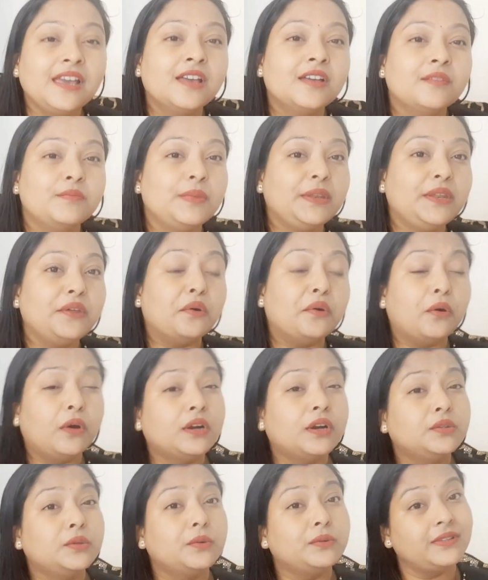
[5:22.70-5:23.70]
मेरी
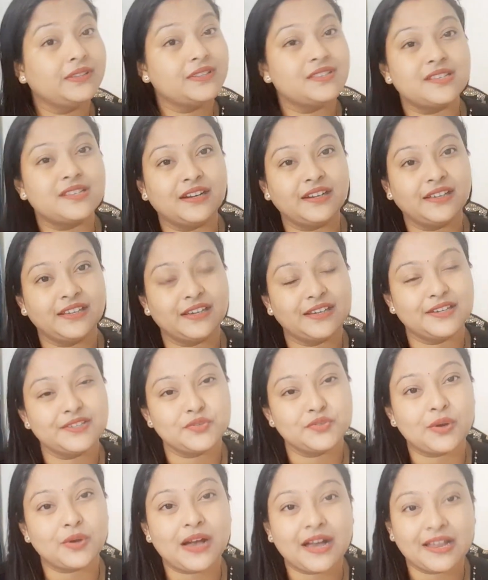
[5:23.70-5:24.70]
और दो तीन साड़ियाँ हैं
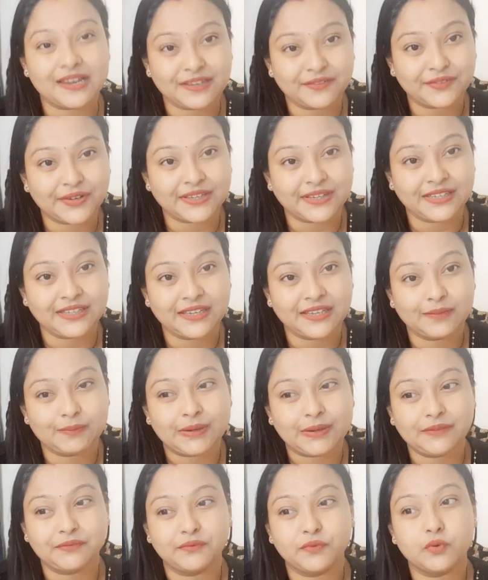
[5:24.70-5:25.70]
जो आने वाली है
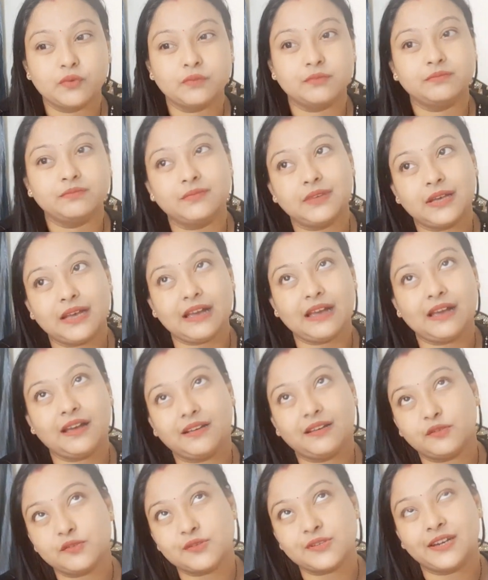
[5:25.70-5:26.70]
बट वो
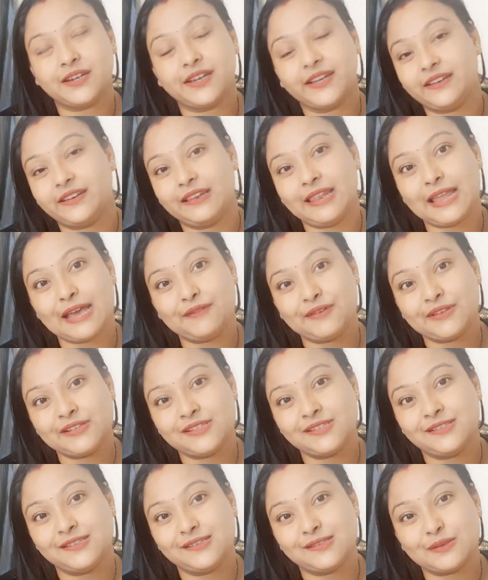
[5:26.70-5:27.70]
उसका डेट
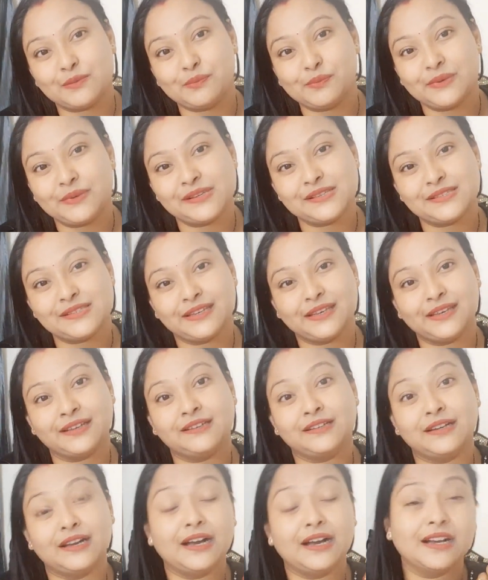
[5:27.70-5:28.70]
इलेवन दिसंबर से
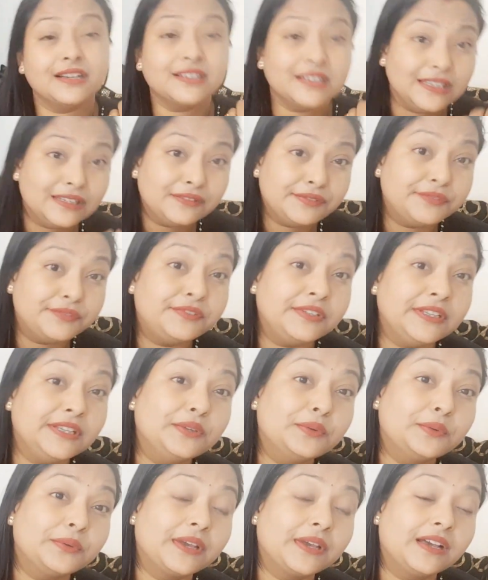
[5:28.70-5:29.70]
कल फिफ्टीन
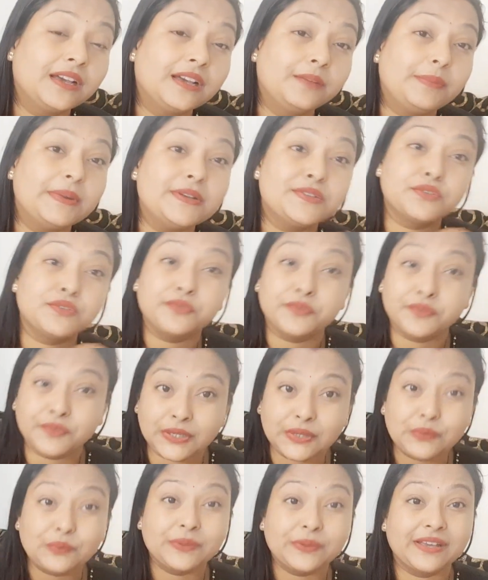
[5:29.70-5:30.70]
हो गया परसों
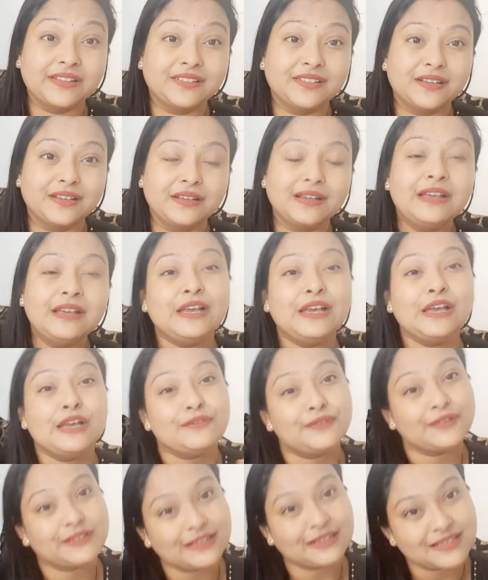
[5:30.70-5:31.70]
फिफ्टीन हो गया था
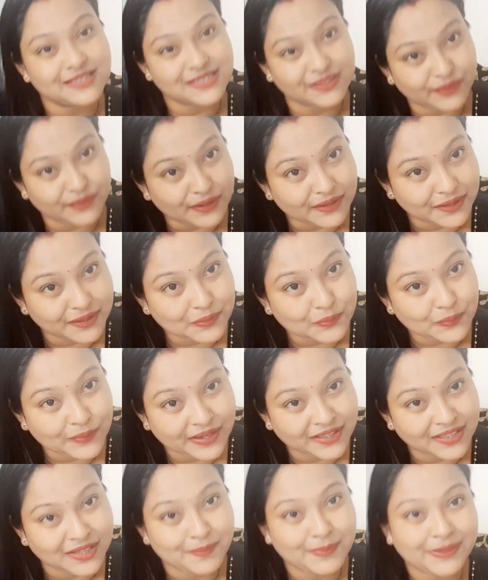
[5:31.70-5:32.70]
फिर कल सेवेंटीन हो
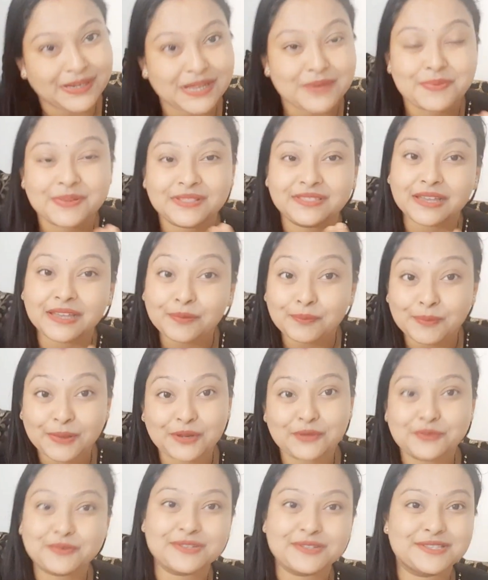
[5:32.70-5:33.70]
गया था बट अभी तक
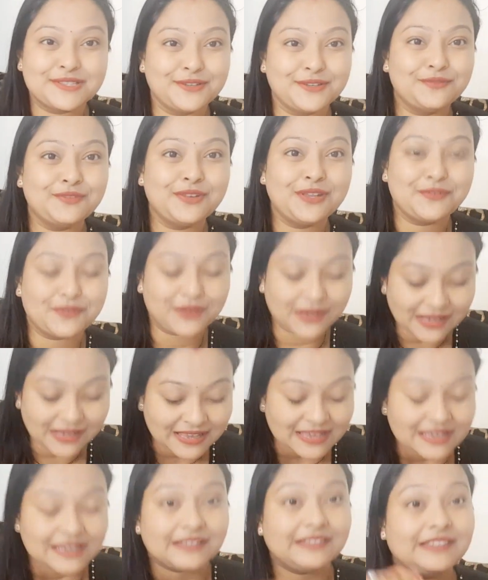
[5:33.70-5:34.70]
मेरे को रिसीव नहीं हुआ
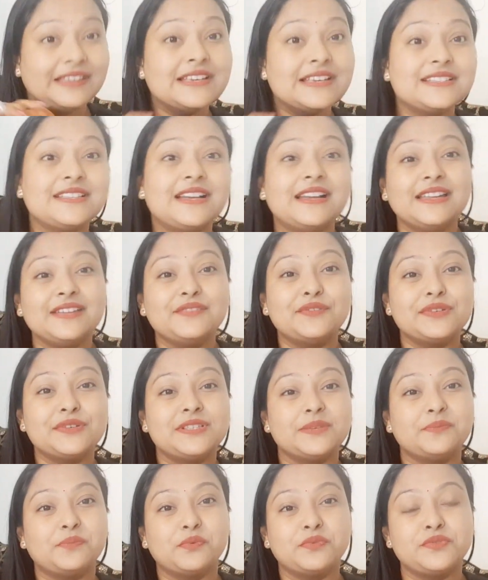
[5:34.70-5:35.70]
ये साड़ी वॉज
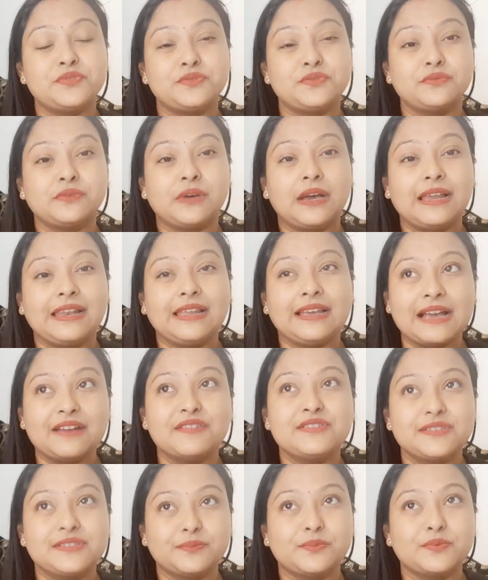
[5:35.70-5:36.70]
सपोज टू आई लाइक आई
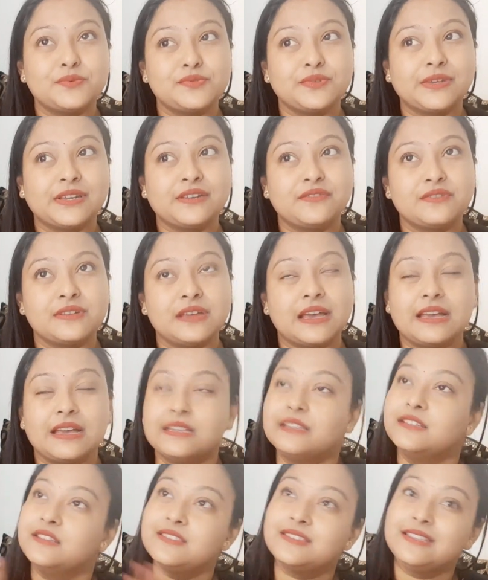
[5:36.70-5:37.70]
वॉज सपोज टू गेट
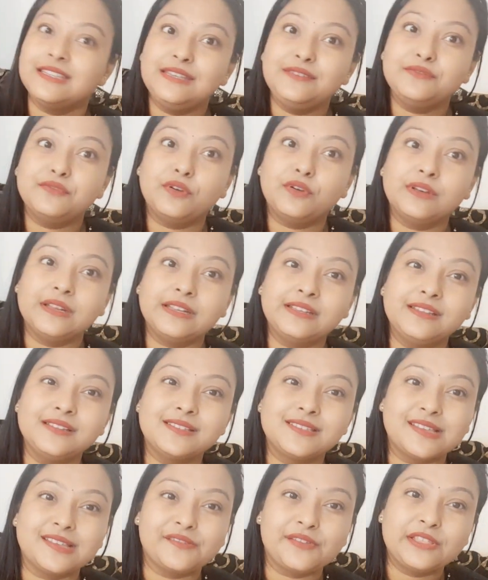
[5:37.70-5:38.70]
रिसीव ऑन आई थिंक
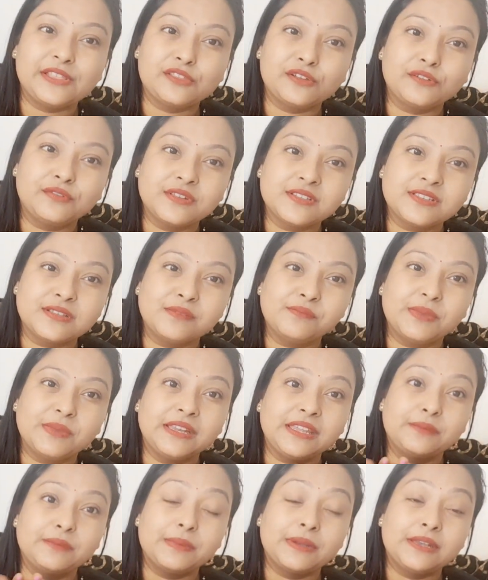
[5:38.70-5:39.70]
सेवन्थ ऑफ दिसंबर
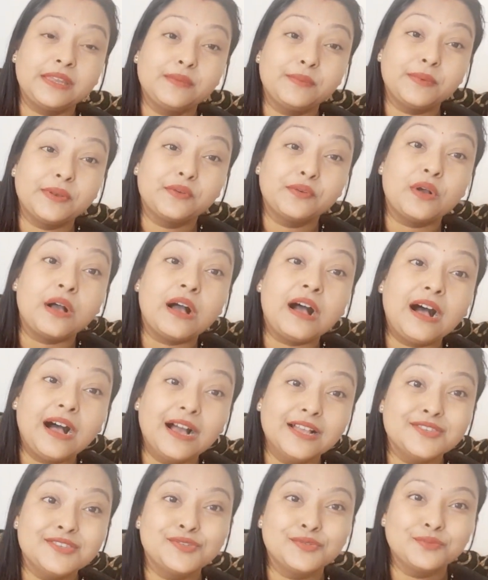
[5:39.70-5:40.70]
ये बट ये मेरे को
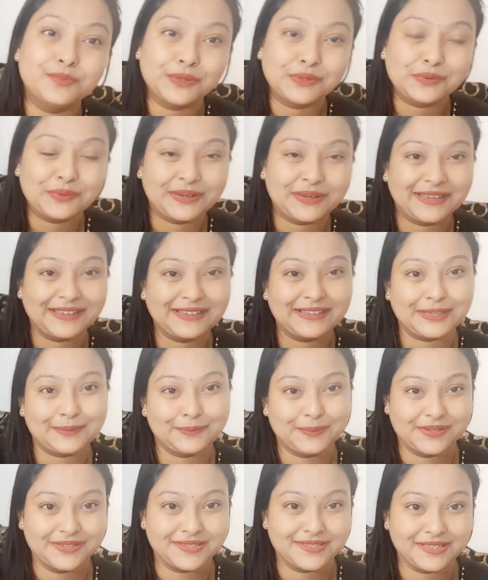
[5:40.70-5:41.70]
आज सुबह हुआ है घर
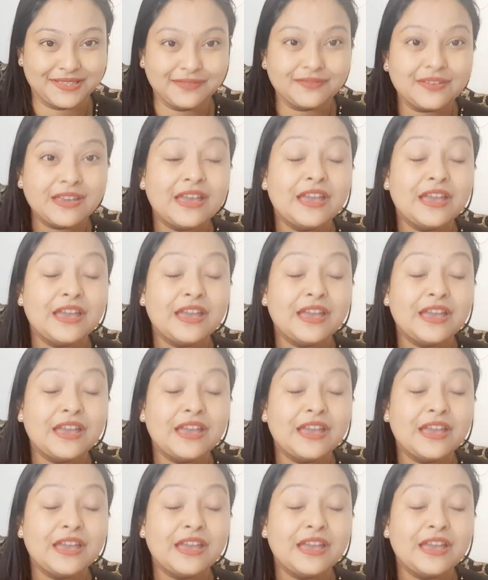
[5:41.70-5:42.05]
पे रिसीव